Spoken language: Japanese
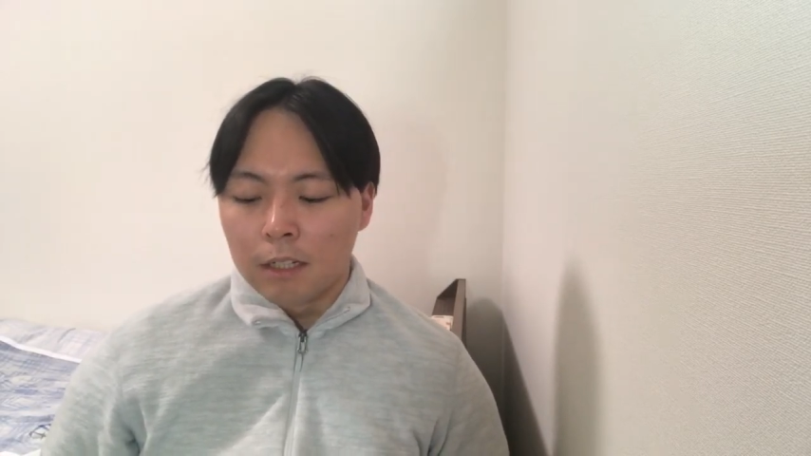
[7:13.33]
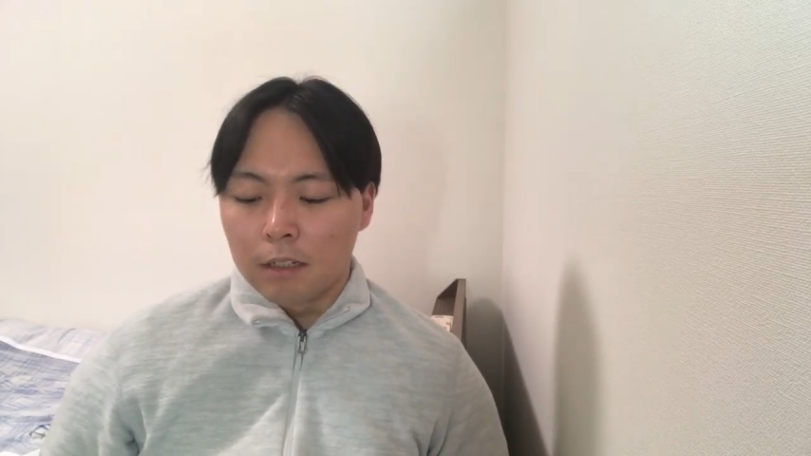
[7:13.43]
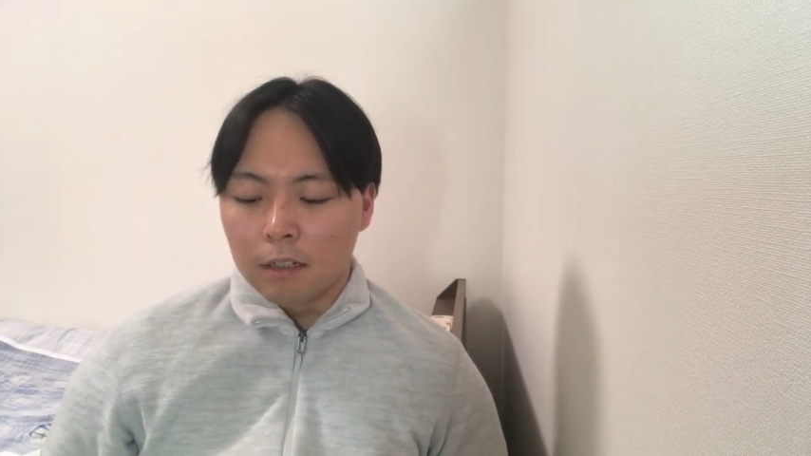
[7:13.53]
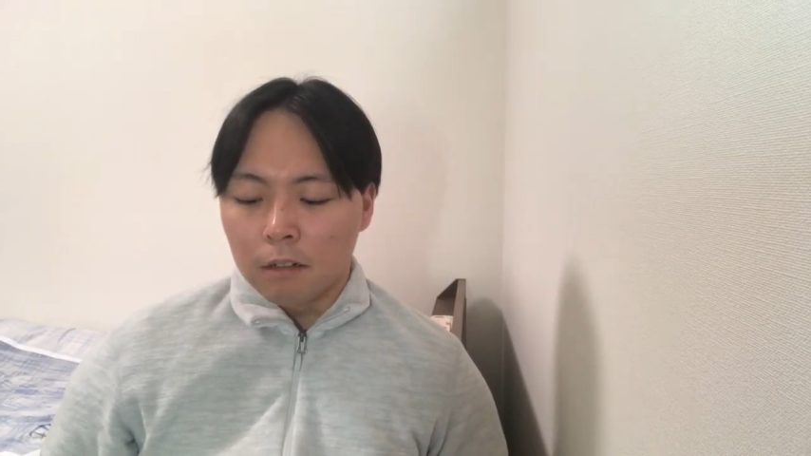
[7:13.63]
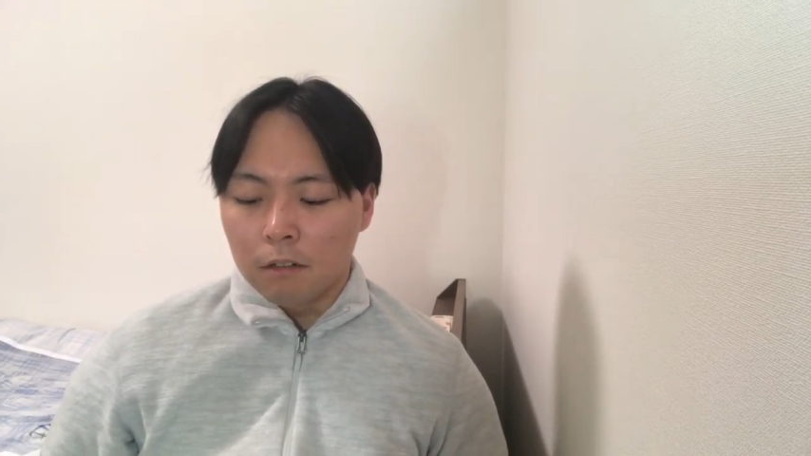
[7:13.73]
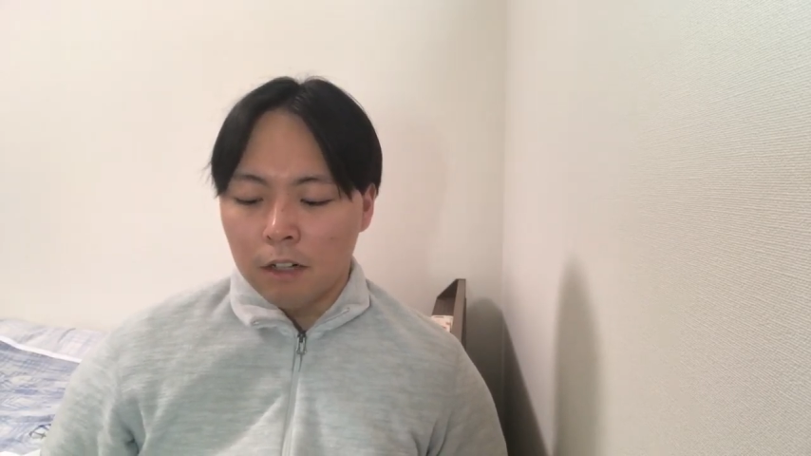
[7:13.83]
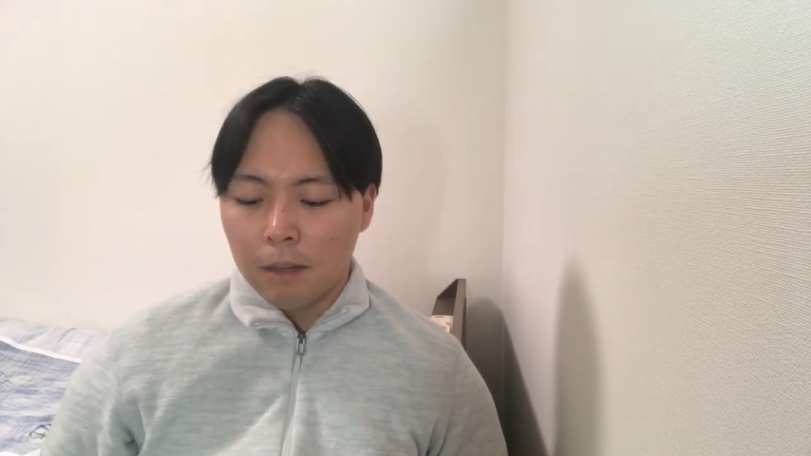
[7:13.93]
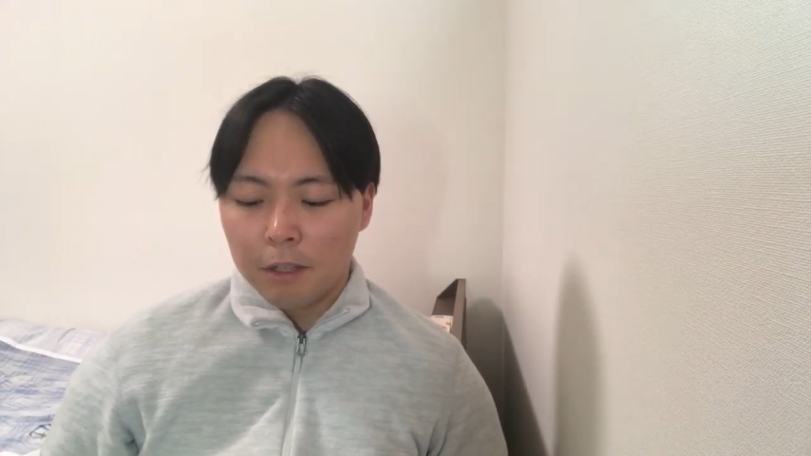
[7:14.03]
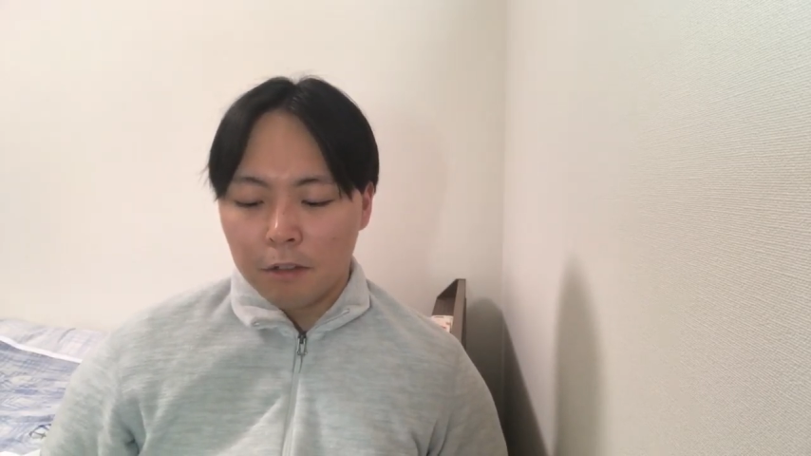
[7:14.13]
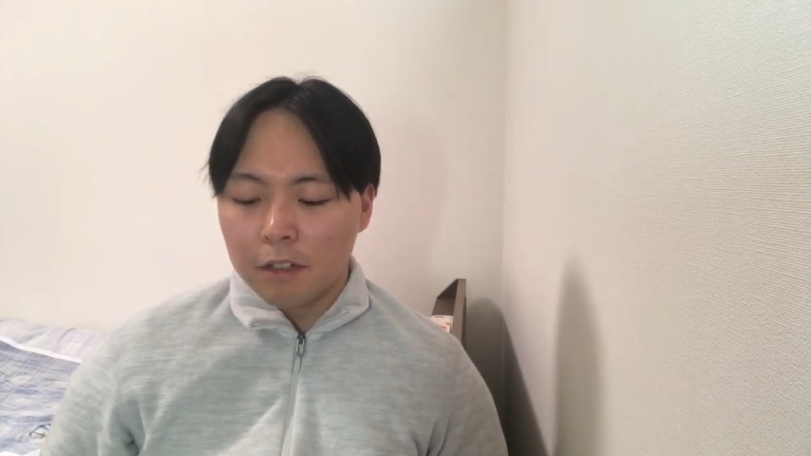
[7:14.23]
うん、裏
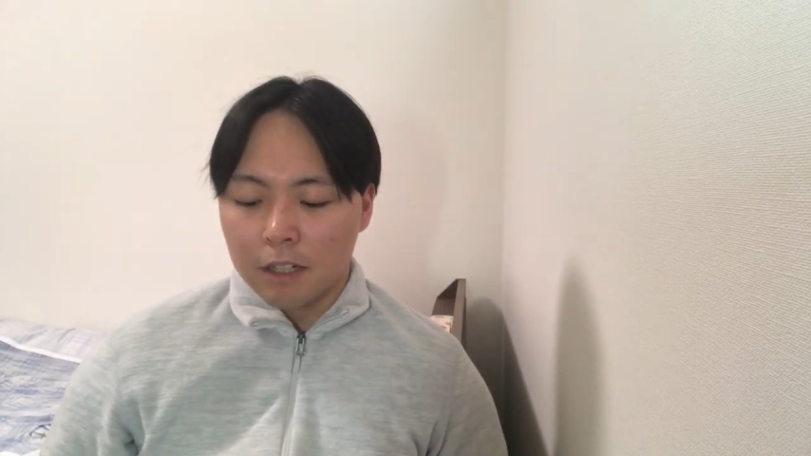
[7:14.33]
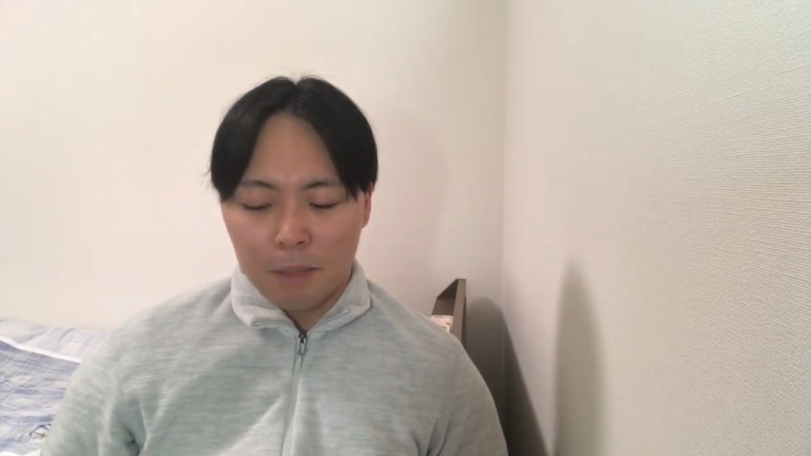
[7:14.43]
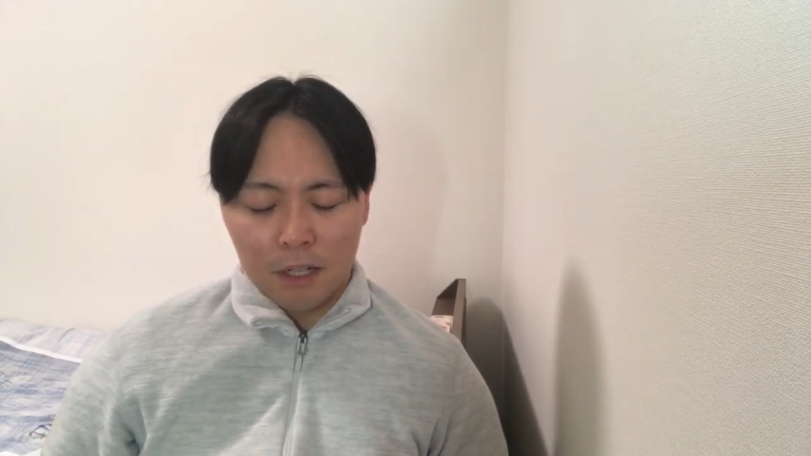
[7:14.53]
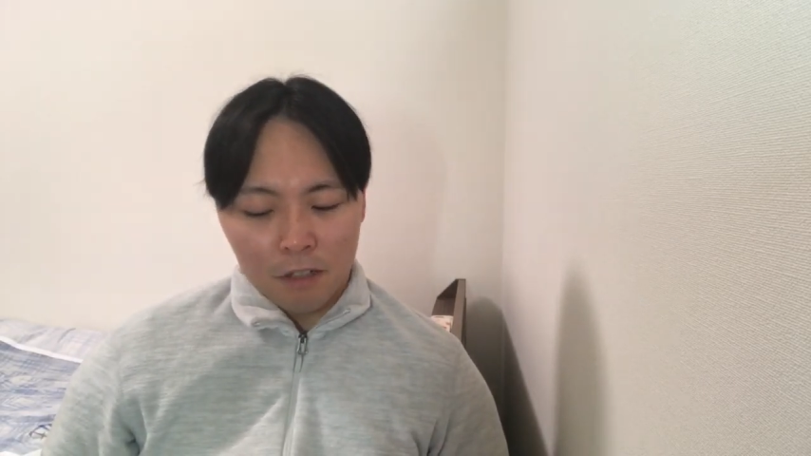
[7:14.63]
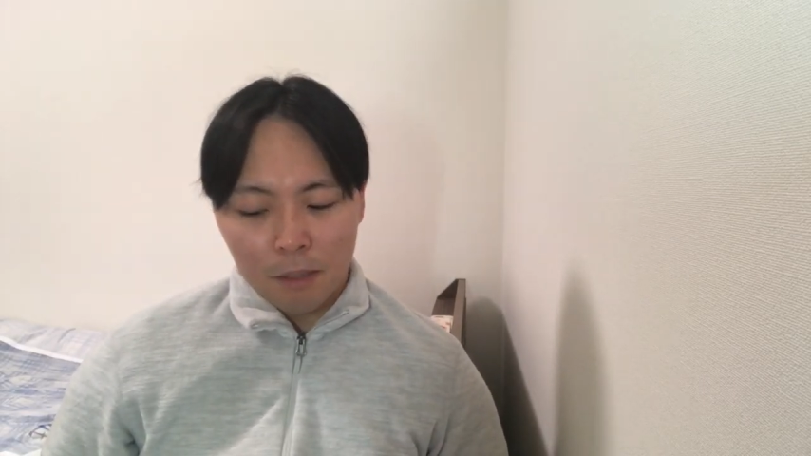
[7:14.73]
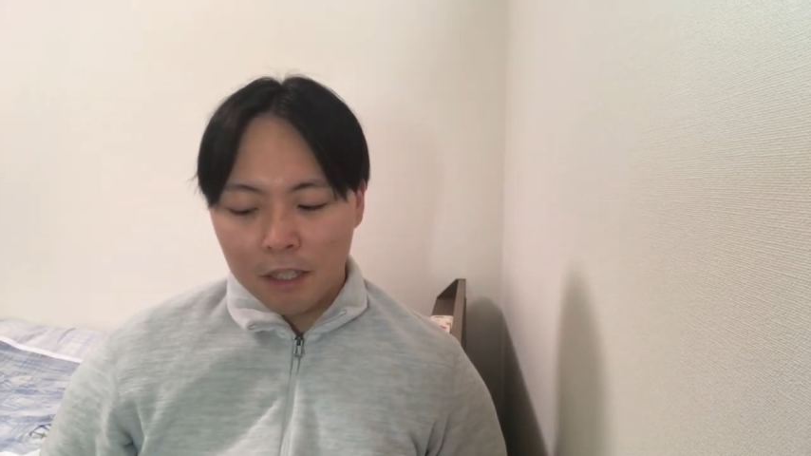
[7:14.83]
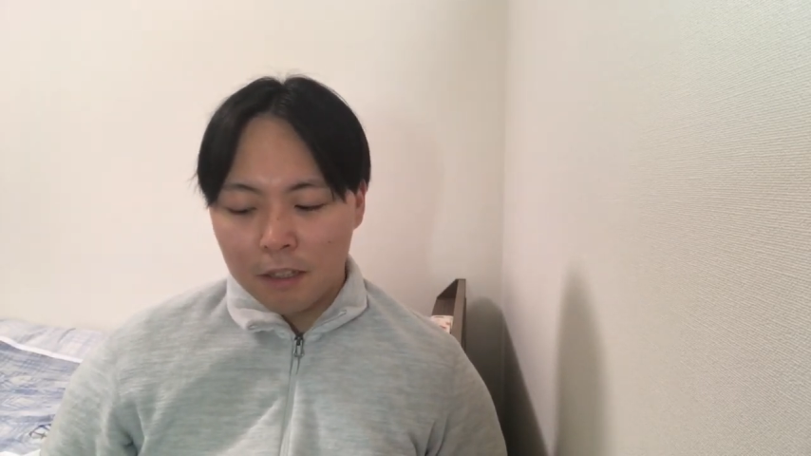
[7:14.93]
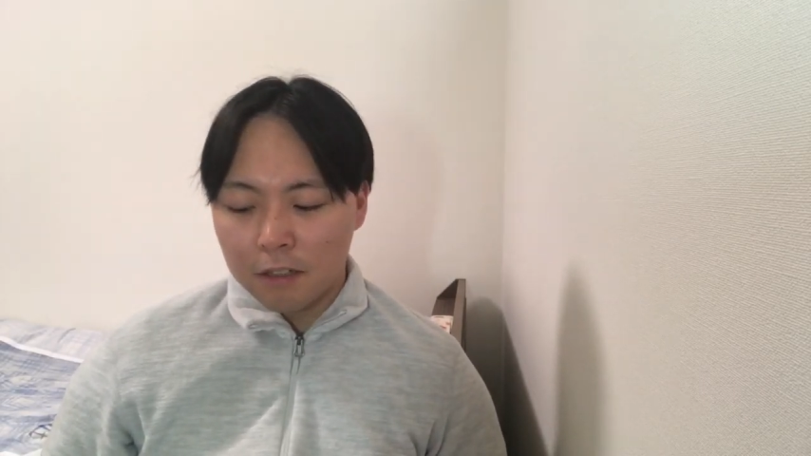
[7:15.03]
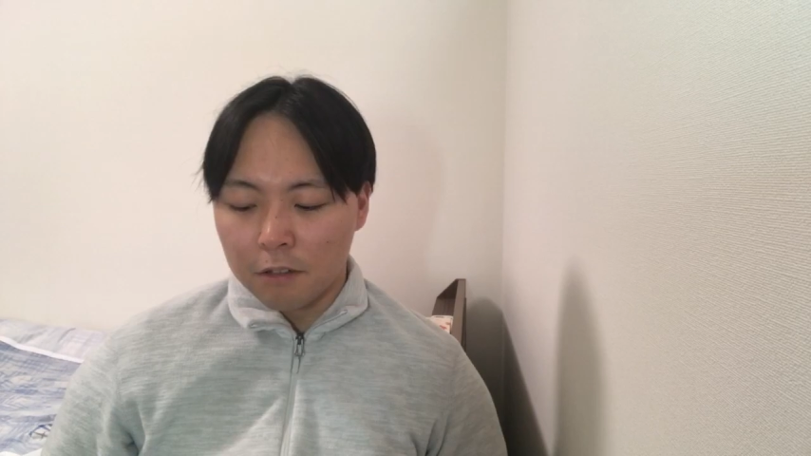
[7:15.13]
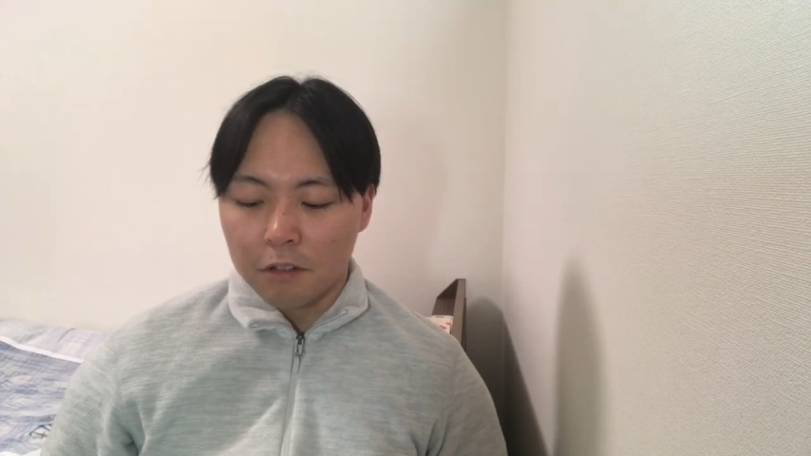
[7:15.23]
目というかまあ裏目に
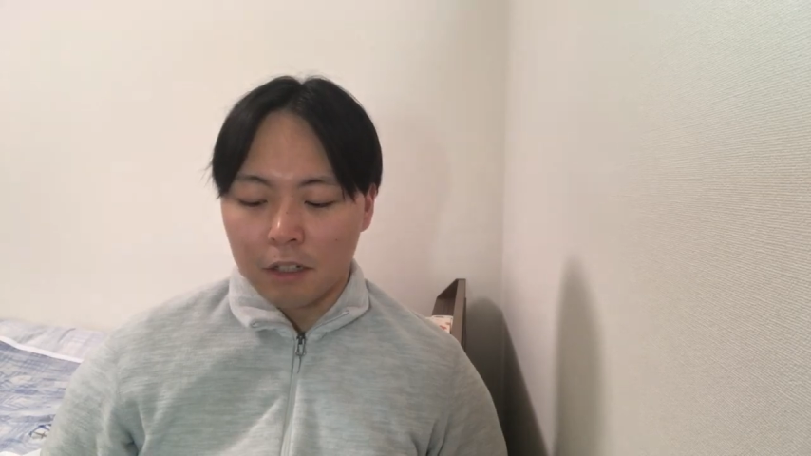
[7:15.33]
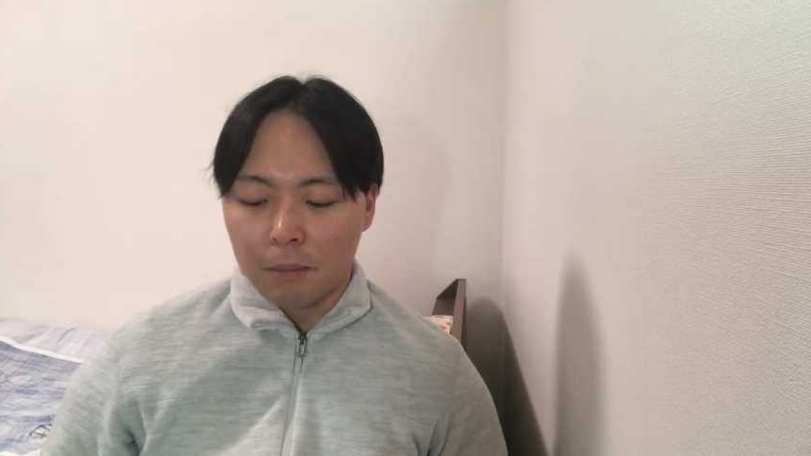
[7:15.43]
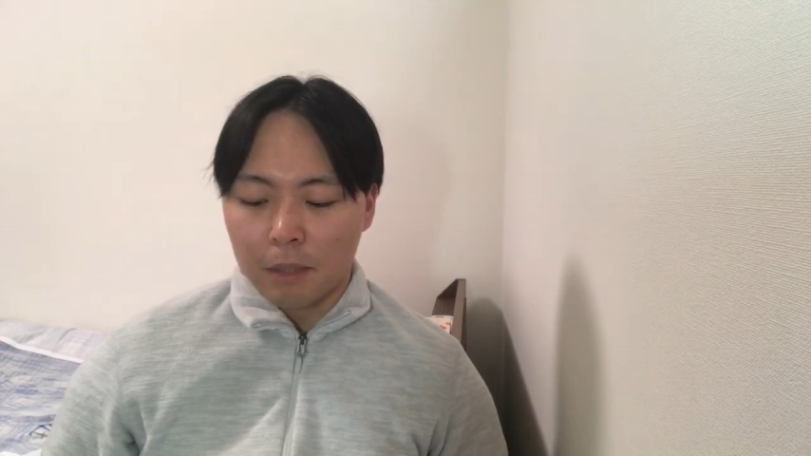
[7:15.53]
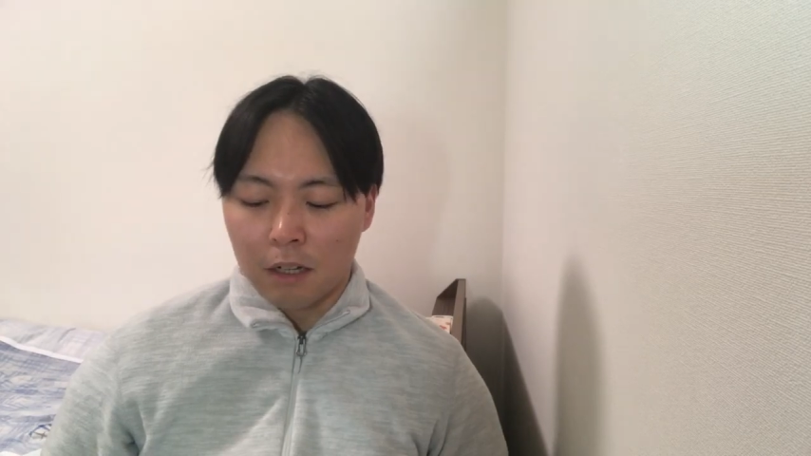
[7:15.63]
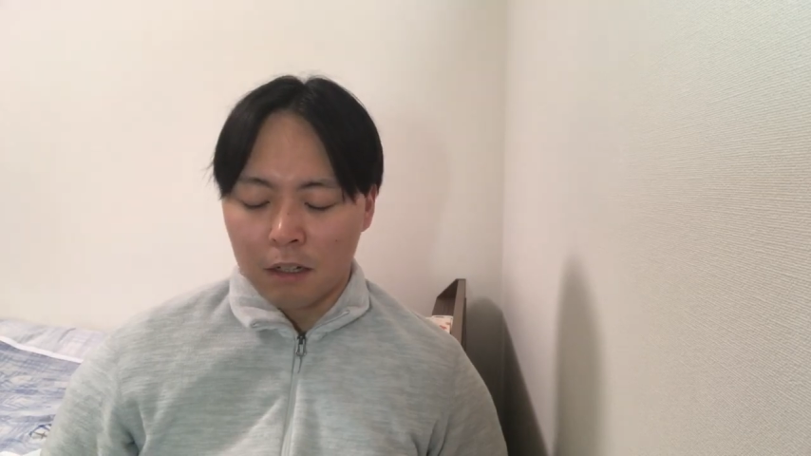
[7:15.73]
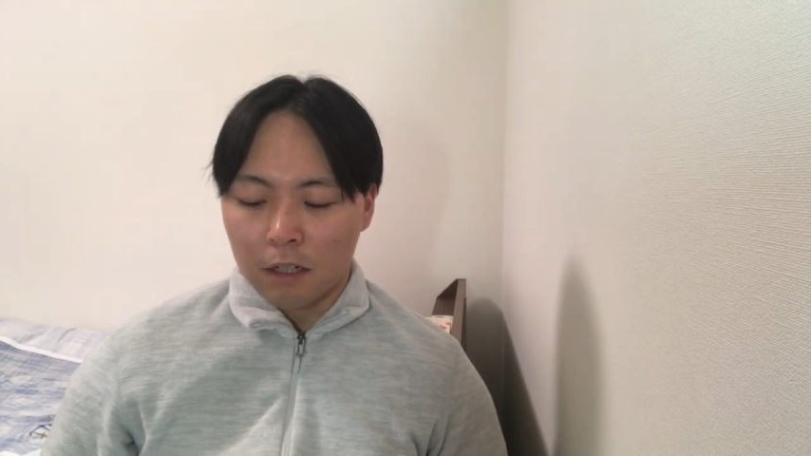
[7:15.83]
出るというかま